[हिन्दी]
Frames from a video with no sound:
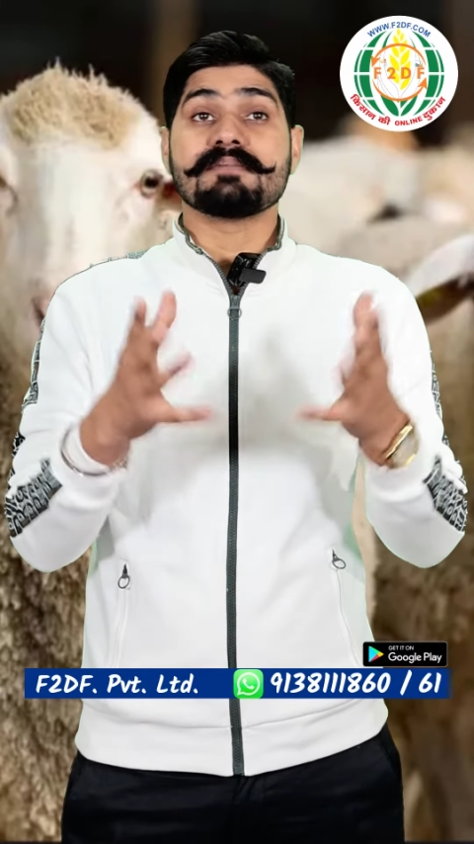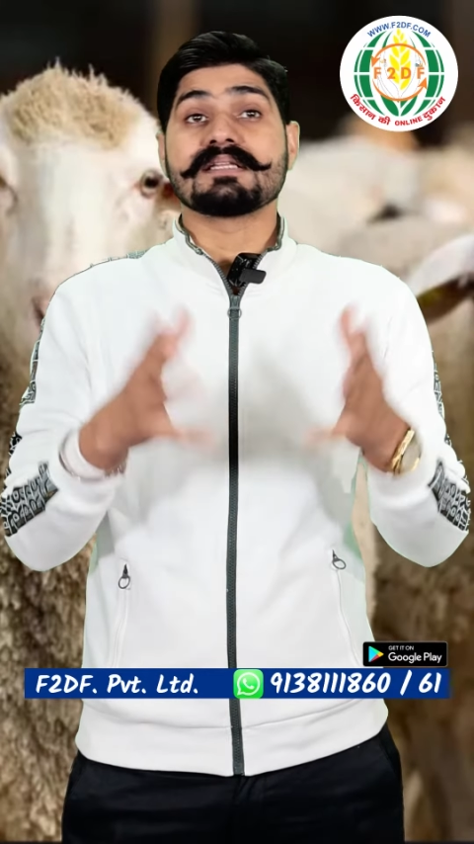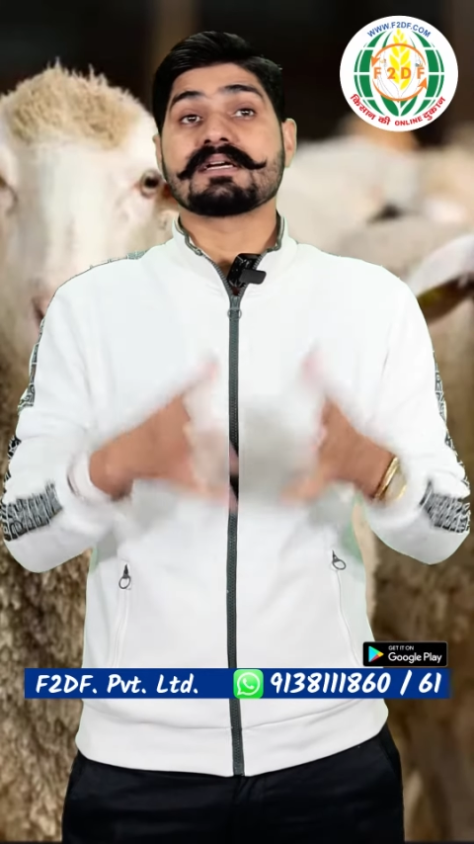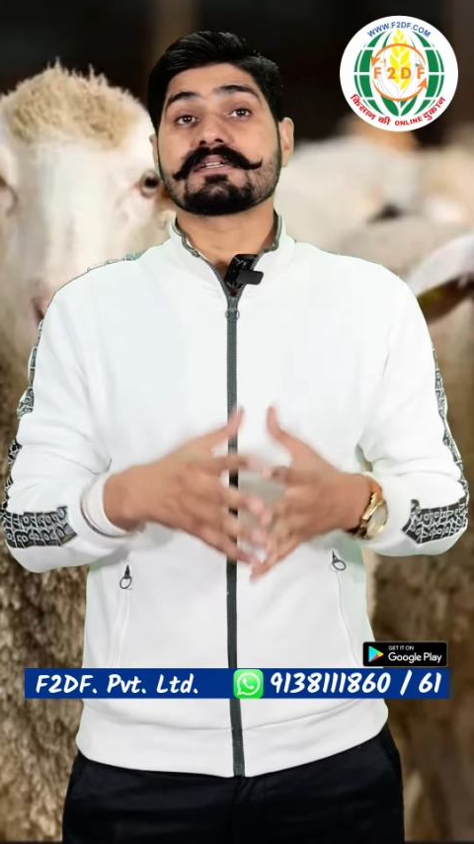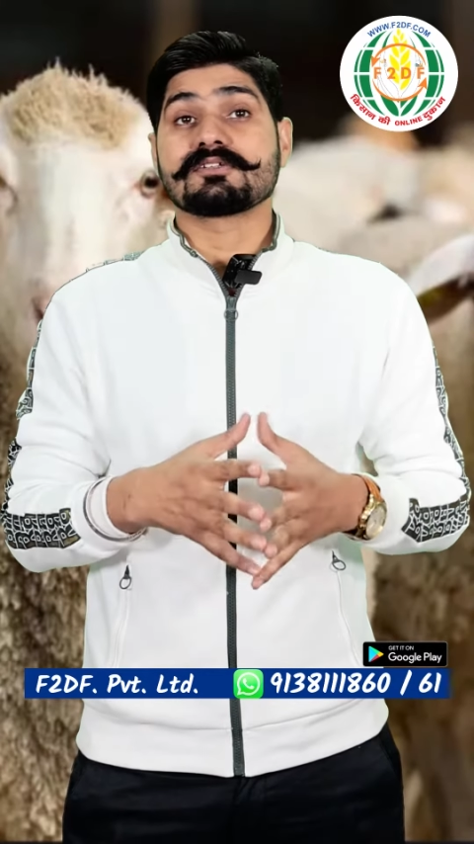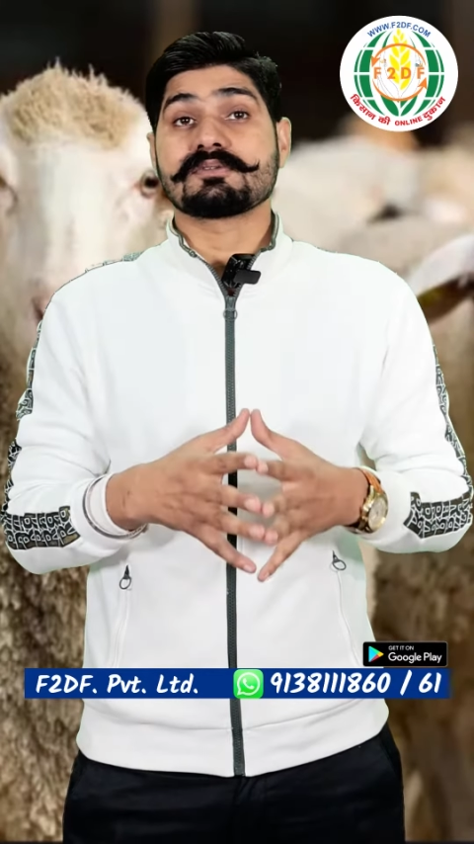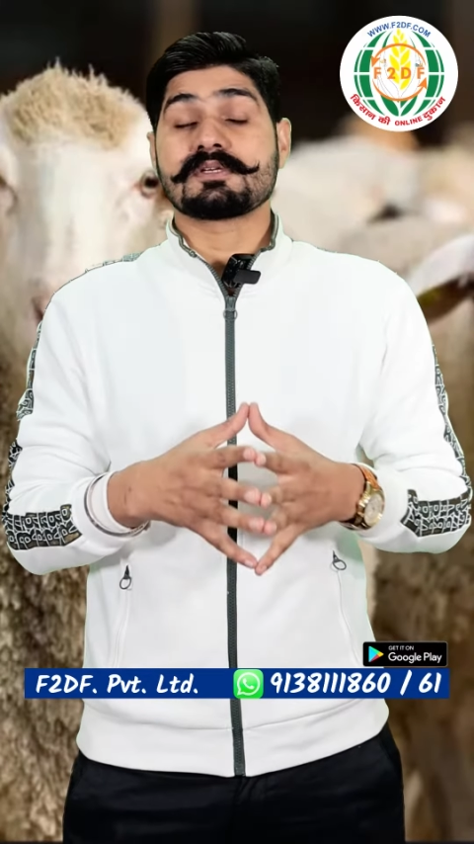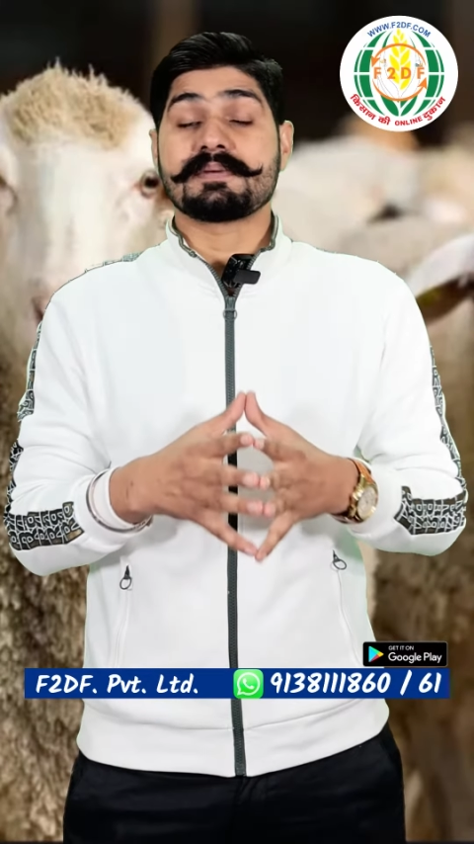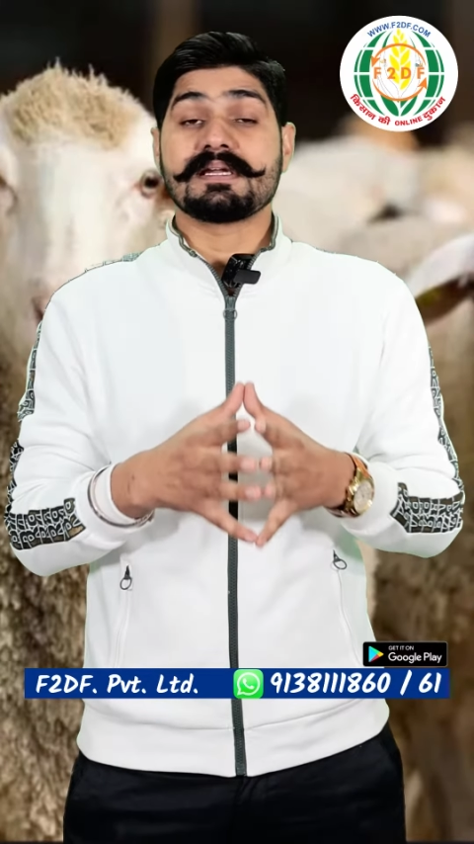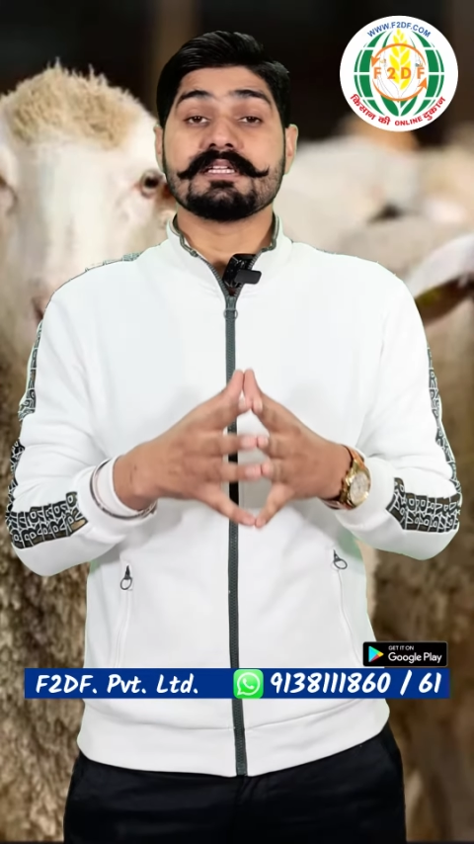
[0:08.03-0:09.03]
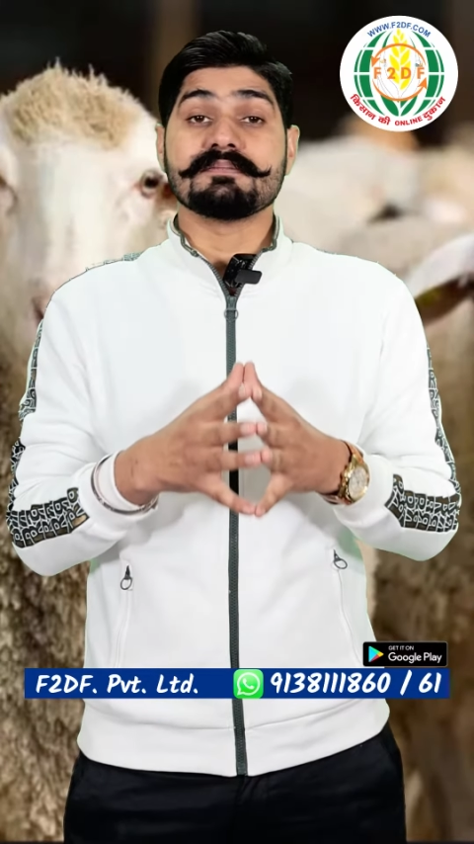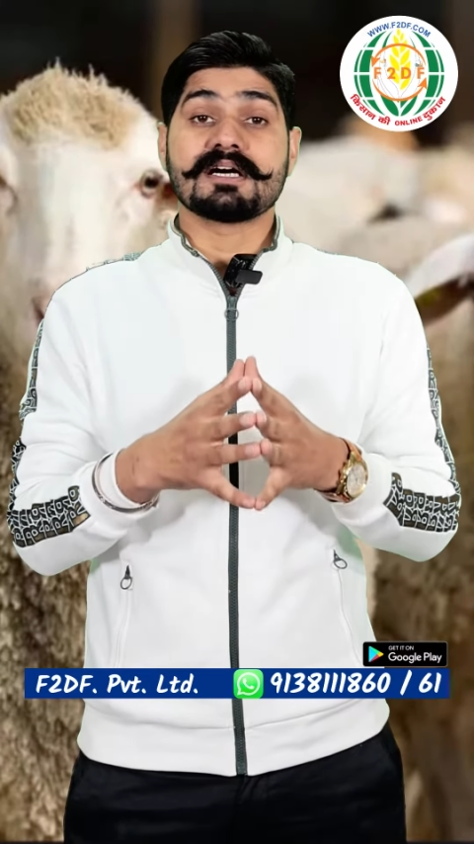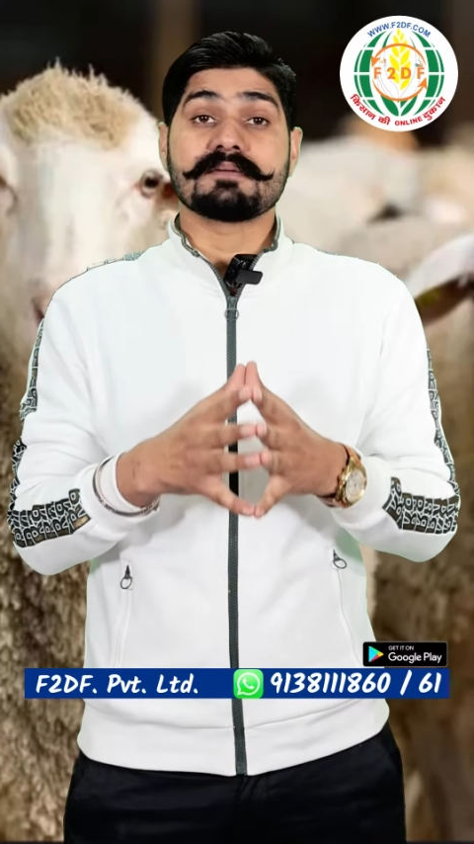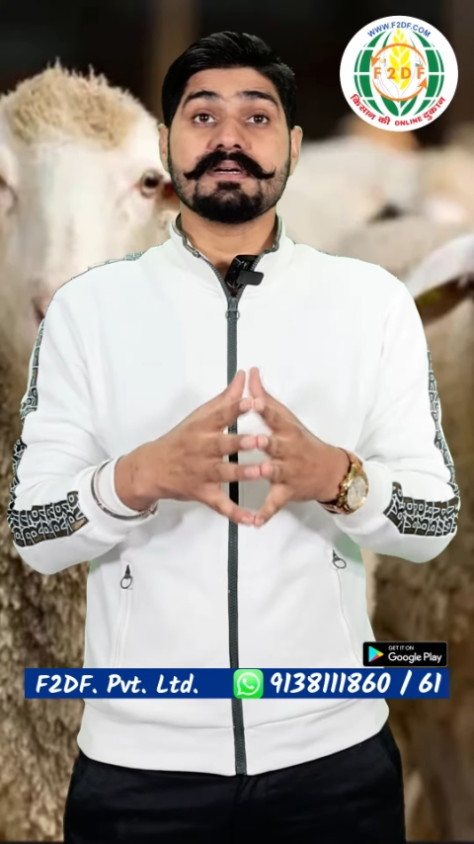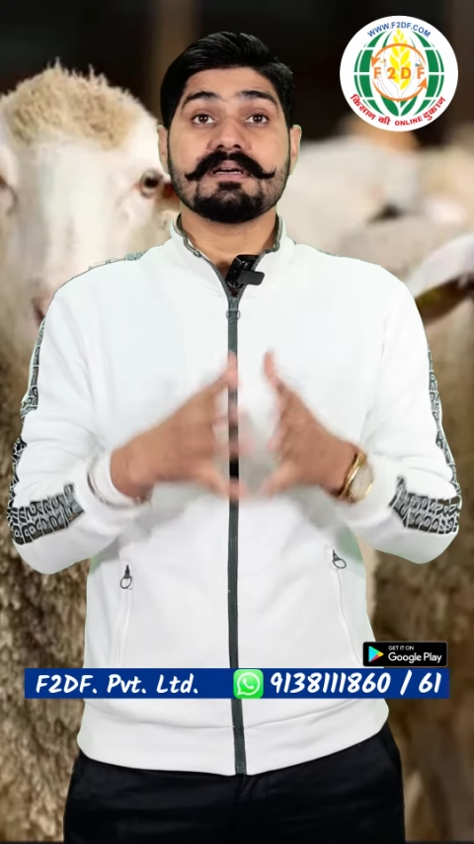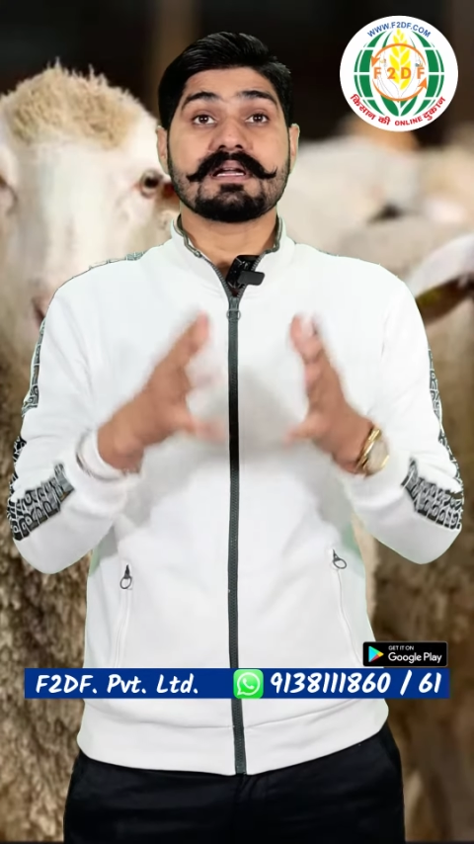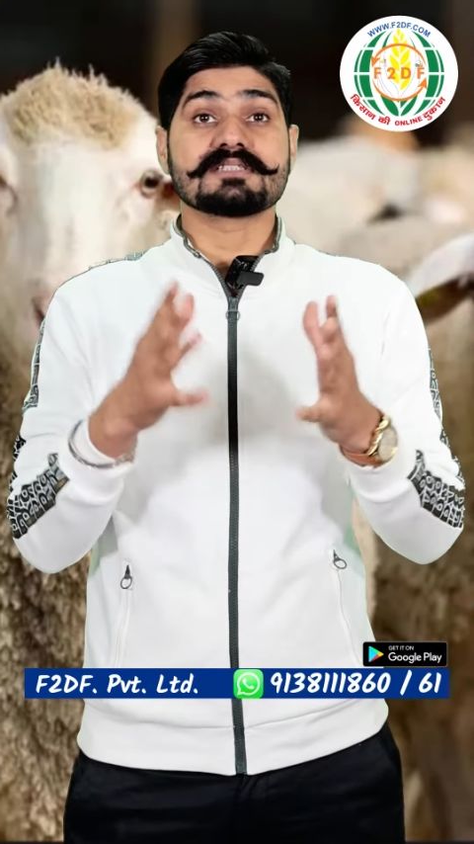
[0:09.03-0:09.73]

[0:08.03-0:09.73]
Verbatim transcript: की बात करते हैं सबसे पहले दिमाग में